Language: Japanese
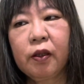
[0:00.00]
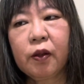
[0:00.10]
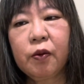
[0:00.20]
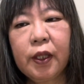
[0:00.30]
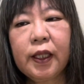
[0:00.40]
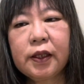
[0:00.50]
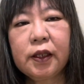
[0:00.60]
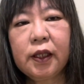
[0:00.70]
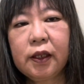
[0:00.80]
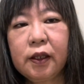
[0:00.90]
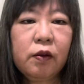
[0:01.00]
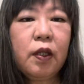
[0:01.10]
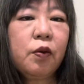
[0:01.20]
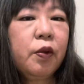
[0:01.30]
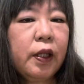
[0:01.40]
これが好きだったの
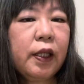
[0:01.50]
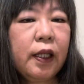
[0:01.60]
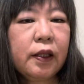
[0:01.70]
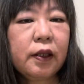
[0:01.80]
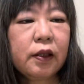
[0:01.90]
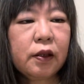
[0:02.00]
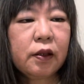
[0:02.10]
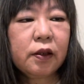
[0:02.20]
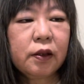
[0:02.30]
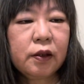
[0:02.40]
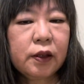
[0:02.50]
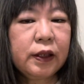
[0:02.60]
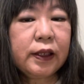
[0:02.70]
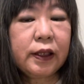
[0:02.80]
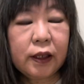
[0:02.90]
がこれが好
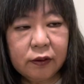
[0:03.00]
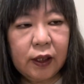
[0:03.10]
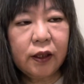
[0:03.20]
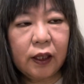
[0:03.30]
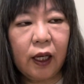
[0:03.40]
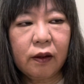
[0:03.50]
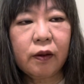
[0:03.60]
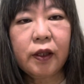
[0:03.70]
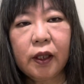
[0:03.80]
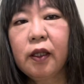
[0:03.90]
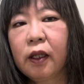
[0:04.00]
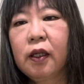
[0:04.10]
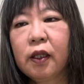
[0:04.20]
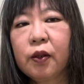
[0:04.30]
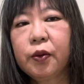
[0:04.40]
きじゃなくなったとかね、
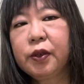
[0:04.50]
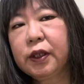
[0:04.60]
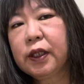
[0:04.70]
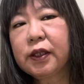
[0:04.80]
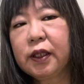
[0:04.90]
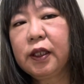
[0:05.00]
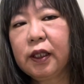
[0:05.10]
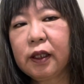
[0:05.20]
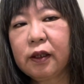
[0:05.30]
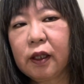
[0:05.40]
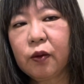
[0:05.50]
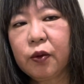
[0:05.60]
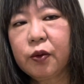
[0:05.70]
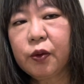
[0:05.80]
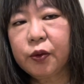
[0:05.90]
こっちが好きになったと
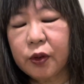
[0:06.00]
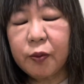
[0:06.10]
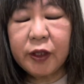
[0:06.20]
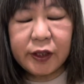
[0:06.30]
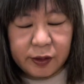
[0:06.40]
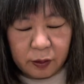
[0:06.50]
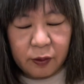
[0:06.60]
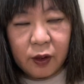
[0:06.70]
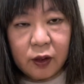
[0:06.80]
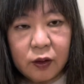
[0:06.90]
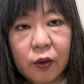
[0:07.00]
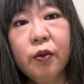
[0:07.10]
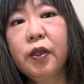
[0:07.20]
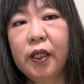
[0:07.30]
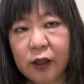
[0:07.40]
いうことでもいいんですよ。ど
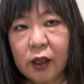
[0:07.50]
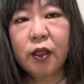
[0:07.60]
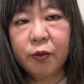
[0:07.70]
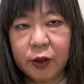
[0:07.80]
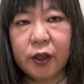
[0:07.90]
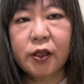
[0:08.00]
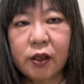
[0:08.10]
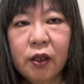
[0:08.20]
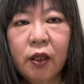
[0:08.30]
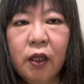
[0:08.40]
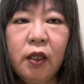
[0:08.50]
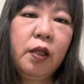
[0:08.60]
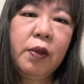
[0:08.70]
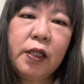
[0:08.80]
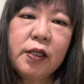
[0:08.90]
んな変化でもいいです。
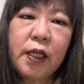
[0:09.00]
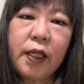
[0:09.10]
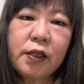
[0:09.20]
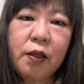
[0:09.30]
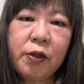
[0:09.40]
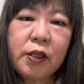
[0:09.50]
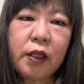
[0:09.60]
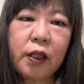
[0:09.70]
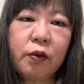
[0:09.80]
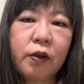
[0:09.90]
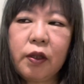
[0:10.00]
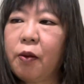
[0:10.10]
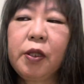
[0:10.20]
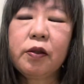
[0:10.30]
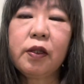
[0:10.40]
で毎日アイス食べてたんだけど食
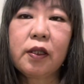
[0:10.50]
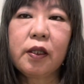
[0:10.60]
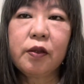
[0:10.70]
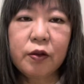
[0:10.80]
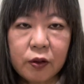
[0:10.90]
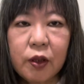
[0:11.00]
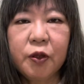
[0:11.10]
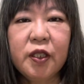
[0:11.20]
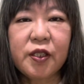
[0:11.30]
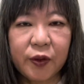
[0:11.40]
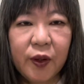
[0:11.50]
べなくなったっていう人でもいいんですよ。